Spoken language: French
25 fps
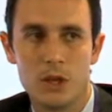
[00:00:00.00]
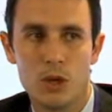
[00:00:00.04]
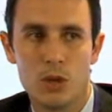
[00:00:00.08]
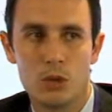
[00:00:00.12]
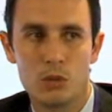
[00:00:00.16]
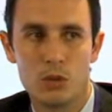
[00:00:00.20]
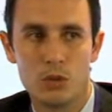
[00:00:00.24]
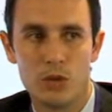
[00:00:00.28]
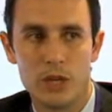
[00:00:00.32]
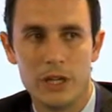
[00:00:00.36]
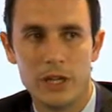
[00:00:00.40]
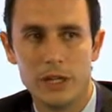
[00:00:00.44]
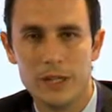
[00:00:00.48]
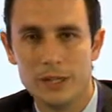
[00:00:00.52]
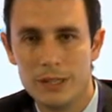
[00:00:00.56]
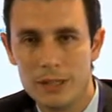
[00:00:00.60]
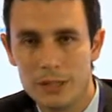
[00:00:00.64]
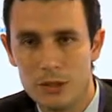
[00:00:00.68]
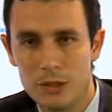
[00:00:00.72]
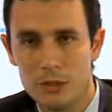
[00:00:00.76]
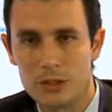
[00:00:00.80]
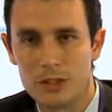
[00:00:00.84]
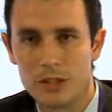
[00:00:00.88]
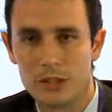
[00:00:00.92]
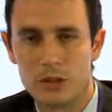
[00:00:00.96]
pour aider
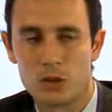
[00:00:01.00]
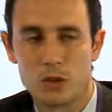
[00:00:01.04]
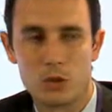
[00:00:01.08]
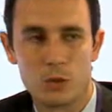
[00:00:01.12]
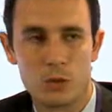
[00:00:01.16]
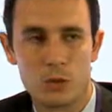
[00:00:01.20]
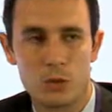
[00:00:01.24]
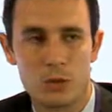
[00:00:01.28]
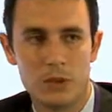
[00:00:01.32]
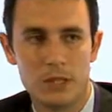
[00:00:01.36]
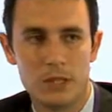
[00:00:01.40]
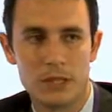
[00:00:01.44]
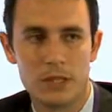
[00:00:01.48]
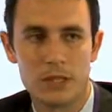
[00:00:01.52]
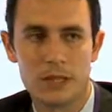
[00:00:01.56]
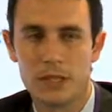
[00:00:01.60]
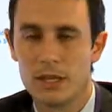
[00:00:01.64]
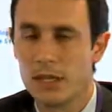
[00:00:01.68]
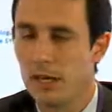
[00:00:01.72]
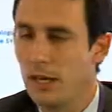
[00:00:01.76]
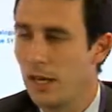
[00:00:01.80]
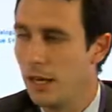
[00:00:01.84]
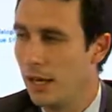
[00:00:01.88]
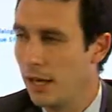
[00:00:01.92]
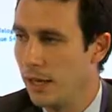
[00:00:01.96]
le secteur public
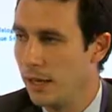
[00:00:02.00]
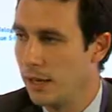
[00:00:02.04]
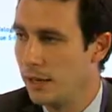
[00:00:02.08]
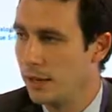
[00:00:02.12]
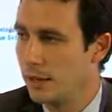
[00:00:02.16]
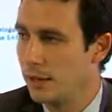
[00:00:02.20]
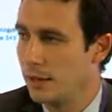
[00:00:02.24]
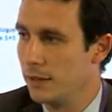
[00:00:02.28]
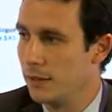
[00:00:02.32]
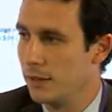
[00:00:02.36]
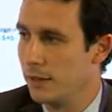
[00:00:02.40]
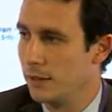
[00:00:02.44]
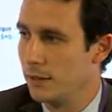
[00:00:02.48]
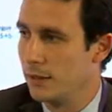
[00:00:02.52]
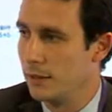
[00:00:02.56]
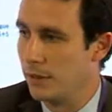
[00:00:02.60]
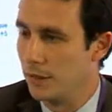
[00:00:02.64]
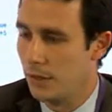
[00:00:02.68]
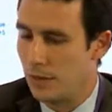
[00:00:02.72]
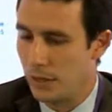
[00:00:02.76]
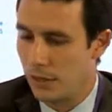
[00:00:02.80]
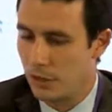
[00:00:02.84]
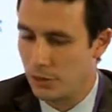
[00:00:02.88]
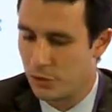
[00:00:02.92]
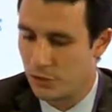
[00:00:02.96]
à euh,
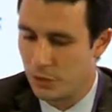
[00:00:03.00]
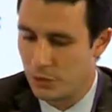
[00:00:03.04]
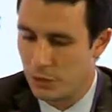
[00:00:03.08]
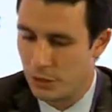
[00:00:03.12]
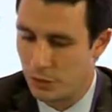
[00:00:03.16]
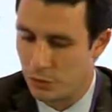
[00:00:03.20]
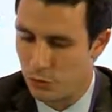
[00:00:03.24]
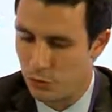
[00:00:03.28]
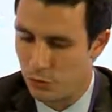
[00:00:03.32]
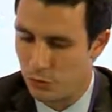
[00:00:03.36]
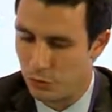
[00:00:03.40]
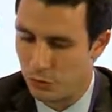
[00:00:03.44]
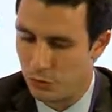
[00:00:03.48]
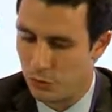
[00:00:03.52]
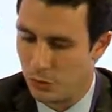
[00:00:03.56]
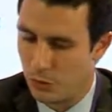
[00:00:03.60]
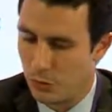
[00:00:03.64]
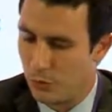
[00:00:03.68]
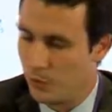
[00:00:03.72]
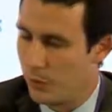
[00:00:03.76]
arranger les choses.